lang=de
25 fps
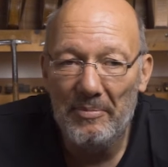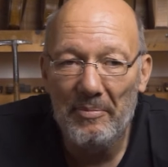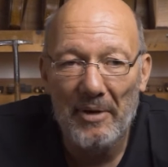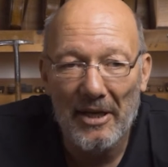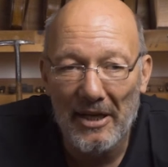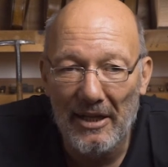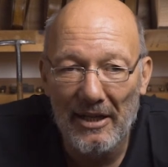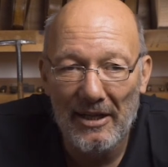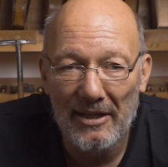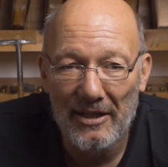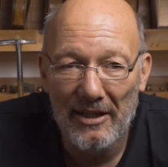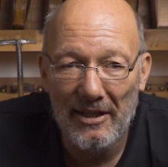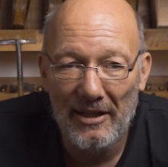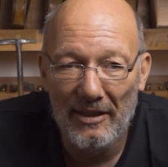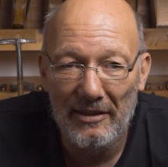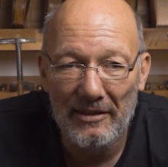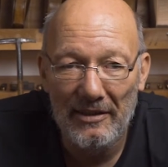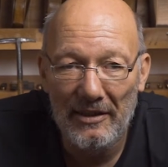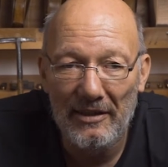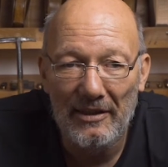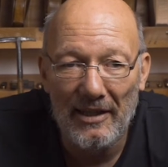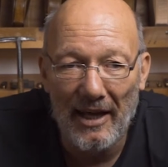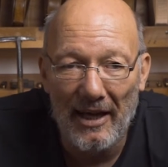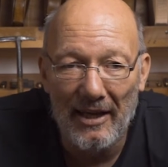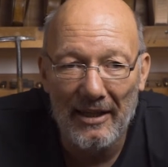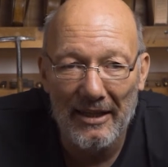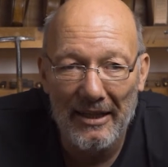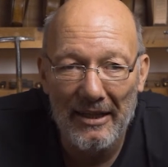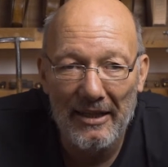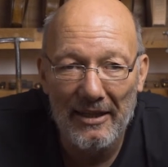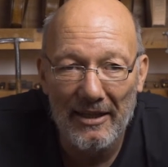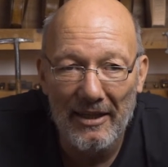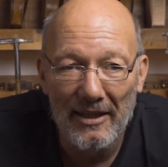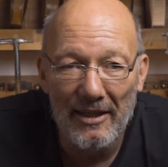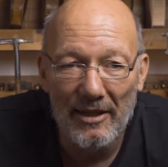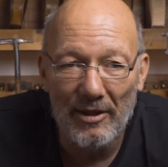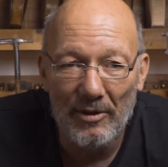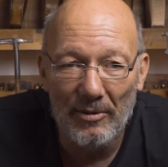Mögliche an
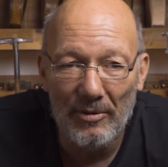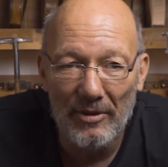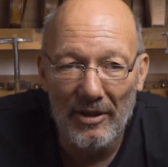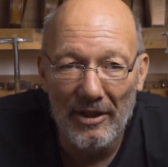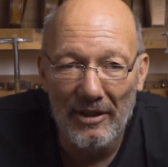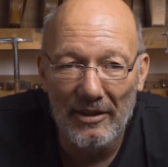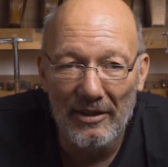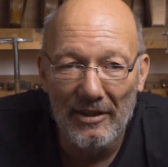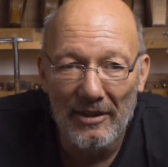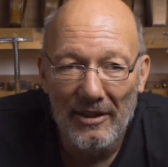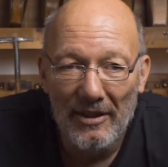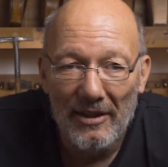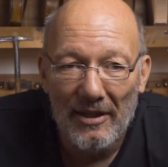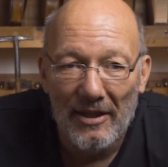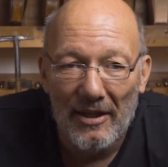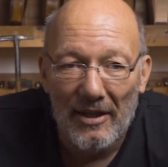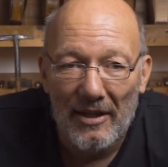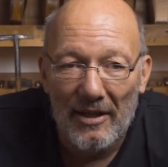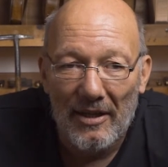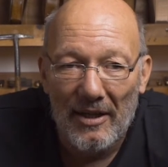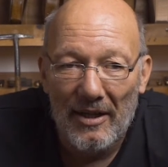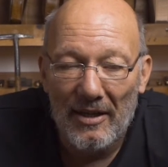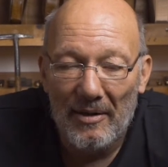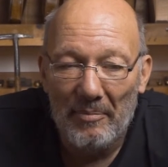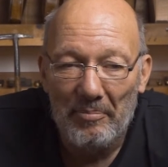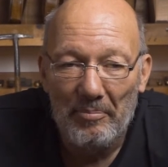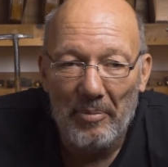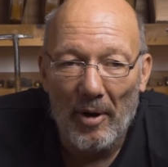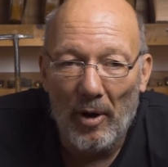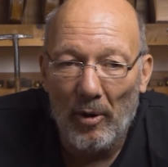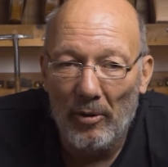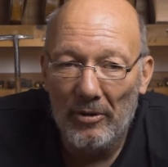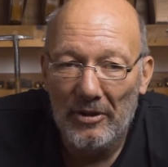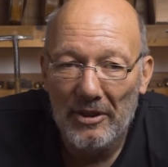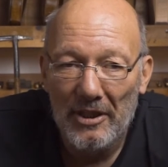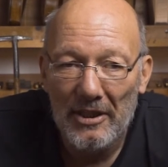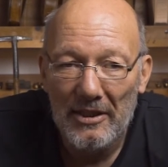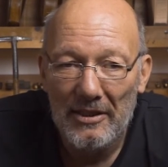Titanlegierungen. legierungen äh,
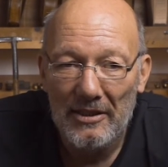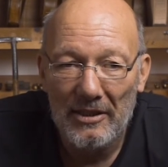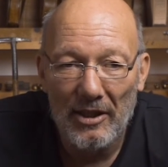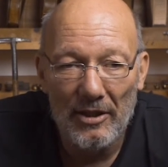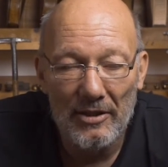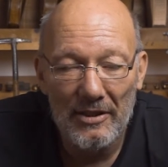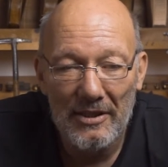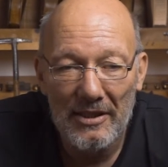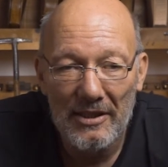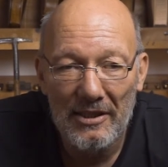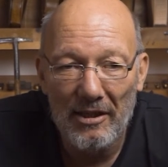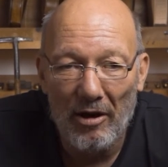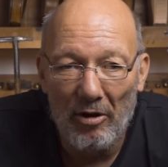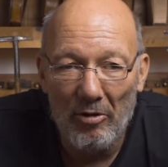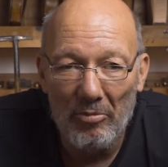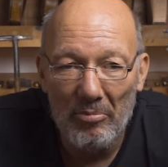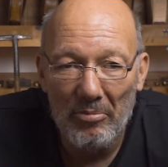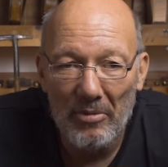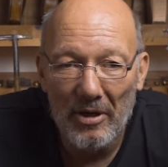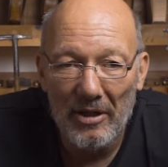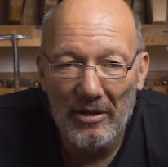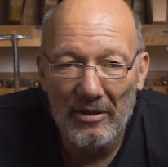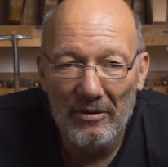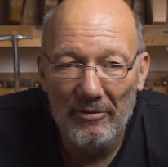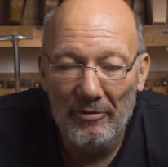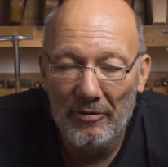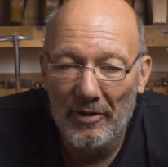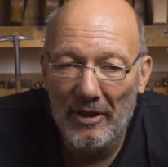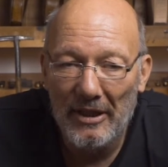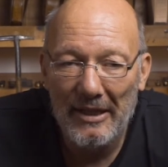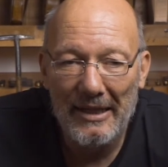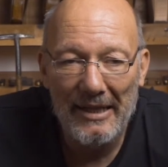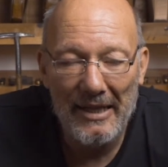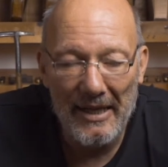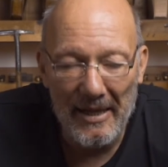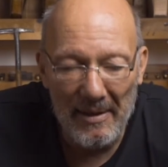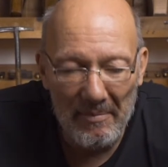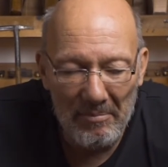bauen das dann zusammen,
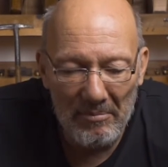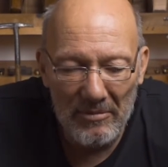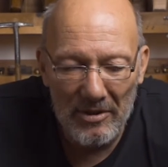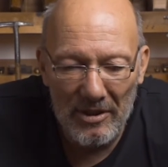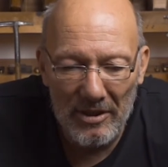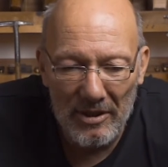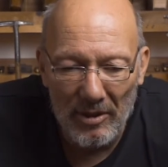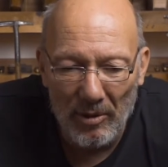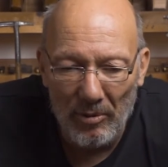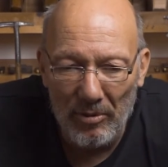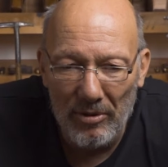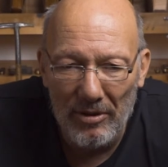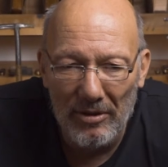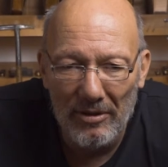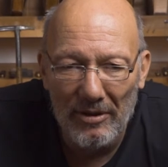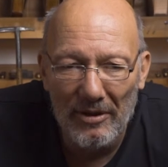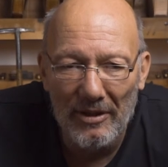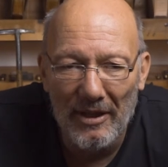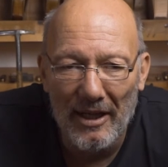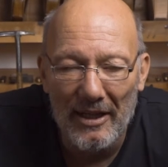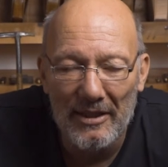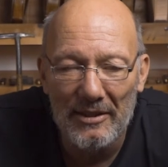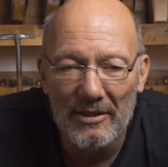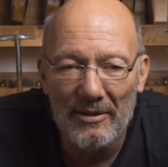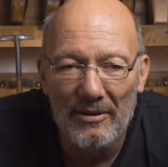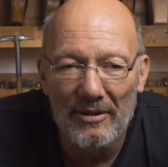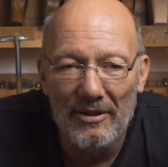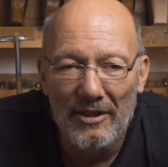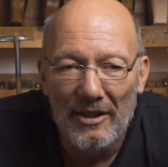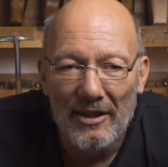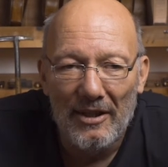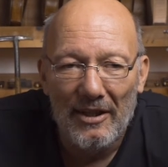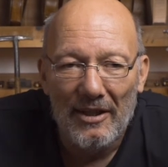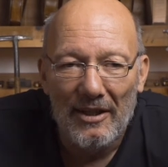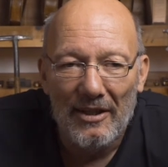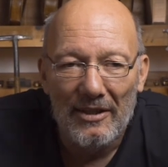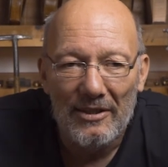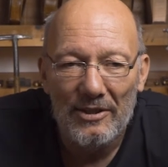verkleben Sachen. Also
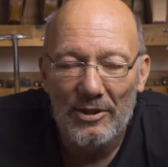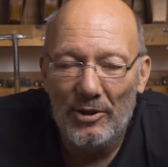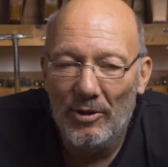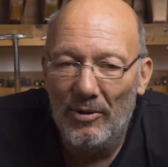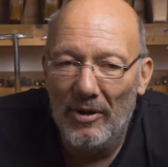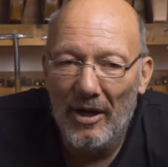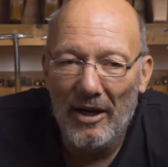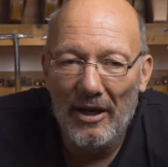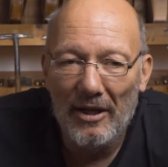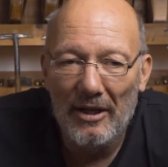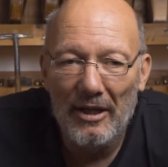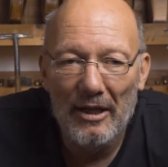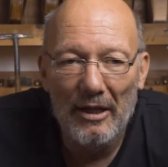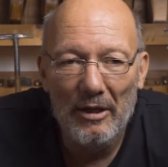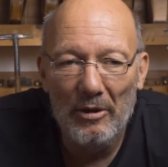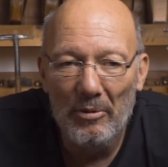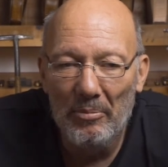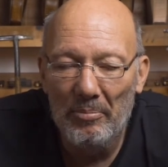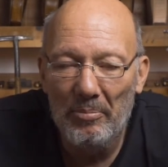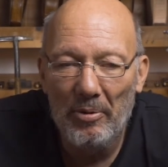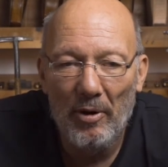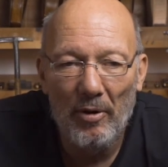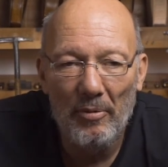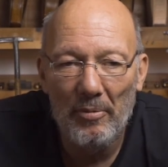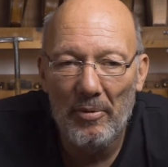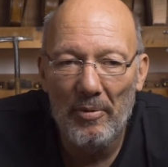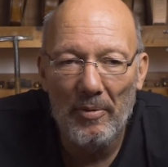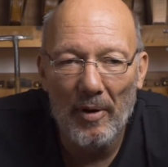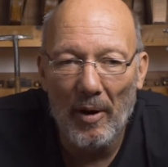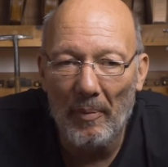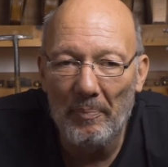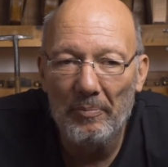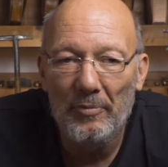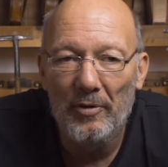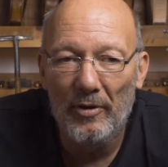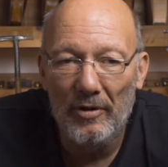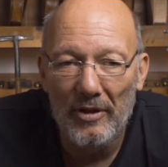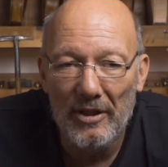so ein Klump habe ich
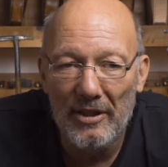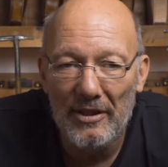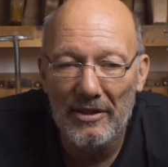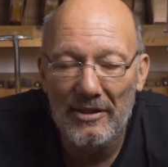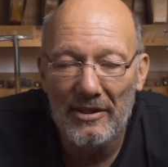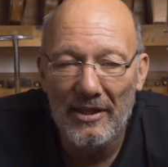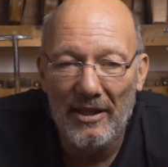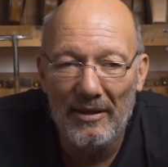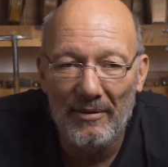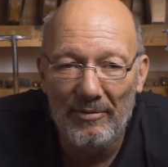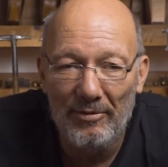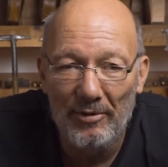überhaupt noch nie gesehen.